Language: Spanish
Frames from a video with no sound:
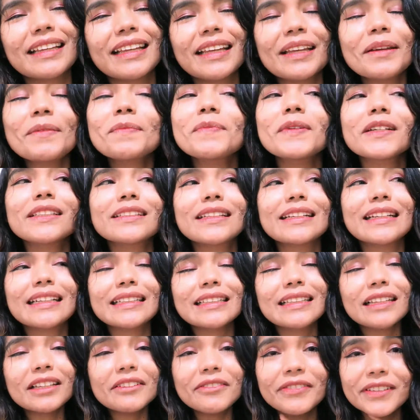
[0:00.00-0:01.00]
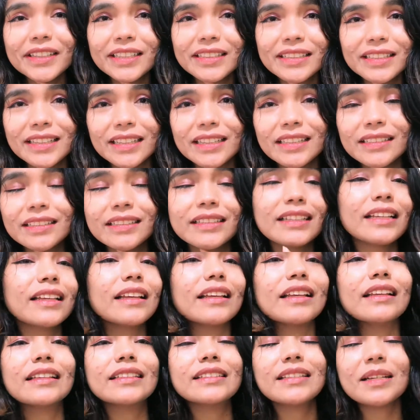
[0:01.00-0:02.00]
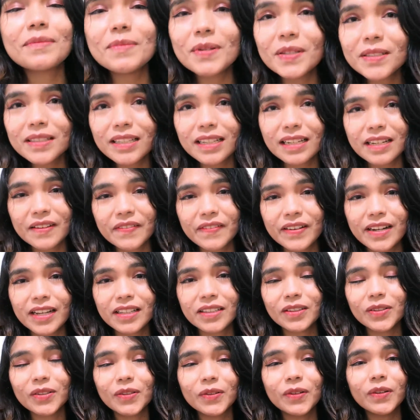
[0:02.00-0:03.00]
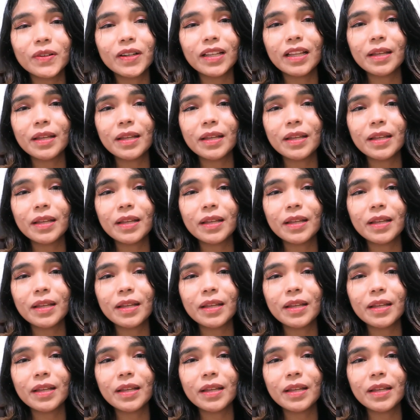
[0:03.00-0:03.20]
Y pues en estas fechas estamos celebrando